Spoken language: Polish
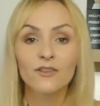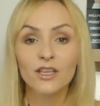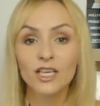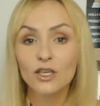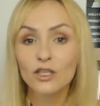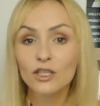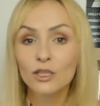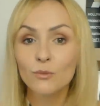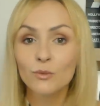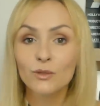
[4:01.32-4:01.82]
w
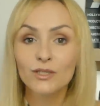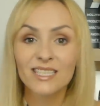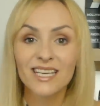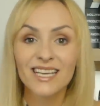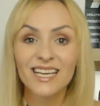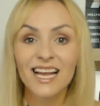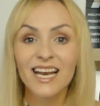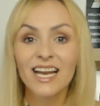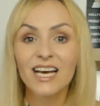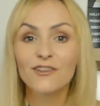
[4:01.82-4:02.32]
tego typu
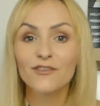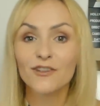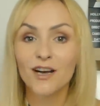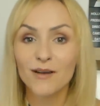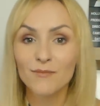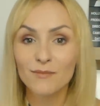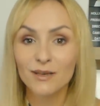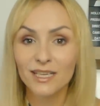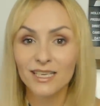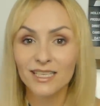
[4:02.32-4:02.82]
serialach w
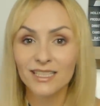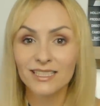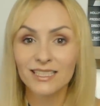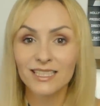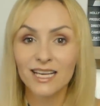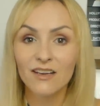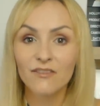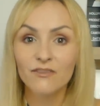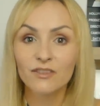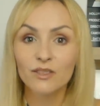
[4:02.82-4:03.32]
Ameryce w